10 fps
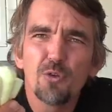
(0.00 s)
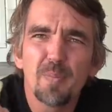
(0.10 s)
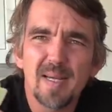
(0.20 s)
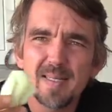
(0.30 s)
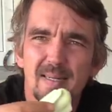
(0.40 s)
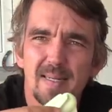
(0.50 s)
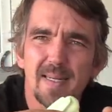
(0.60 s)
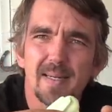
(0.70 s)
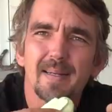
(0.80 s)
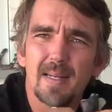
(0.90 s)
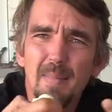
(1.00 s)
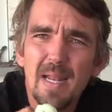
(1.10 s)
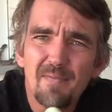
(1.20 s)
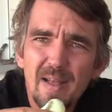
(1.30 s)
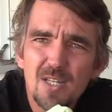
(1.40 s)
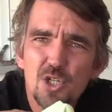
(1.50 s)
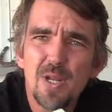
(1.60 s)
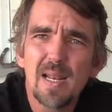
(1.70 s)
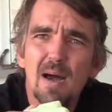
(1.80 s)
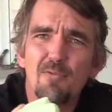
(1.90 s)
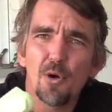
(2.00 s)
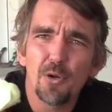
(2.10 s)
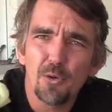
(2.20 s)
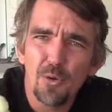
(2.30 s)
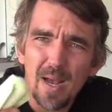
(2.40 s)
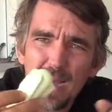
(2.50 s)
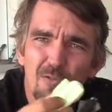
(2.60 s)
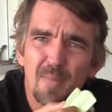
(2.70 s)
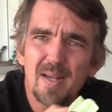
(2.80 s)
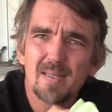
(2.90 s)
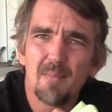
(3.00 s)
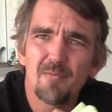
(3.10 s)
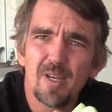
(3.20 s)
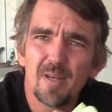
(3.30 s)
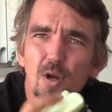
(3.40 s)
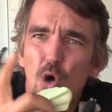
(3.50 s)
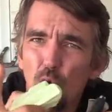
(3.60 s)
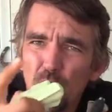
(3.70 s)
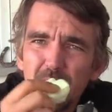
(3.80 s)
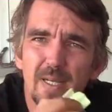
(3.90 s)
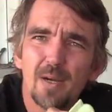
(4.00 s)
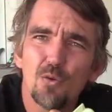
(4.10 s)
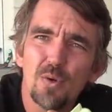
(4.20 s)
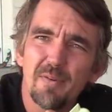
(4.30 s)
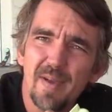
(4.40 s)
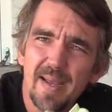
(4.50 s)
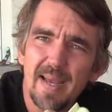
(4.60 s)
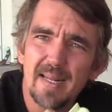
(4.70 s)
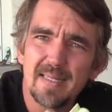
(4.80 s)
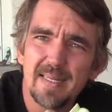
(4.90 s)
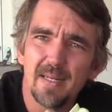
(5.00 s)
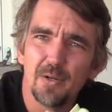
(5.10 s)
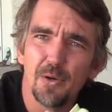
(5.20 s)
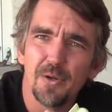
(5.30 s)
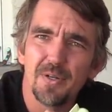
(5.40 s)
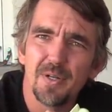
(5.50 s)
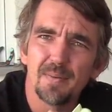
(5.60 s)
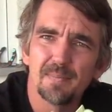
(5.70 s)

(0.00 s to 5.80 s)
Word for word: zu präsentieren, damit der Wels schneller auf euren Köder aufmerksam wird und ihr gute Fänge erzielen könnt.